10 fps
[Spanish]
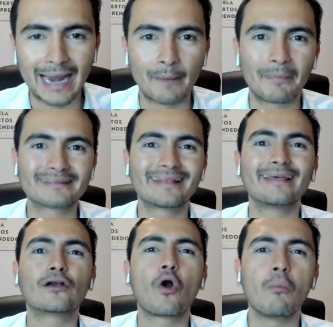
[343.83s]
a la
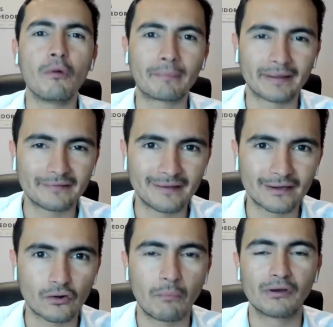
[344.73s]
parte de cómo emprender,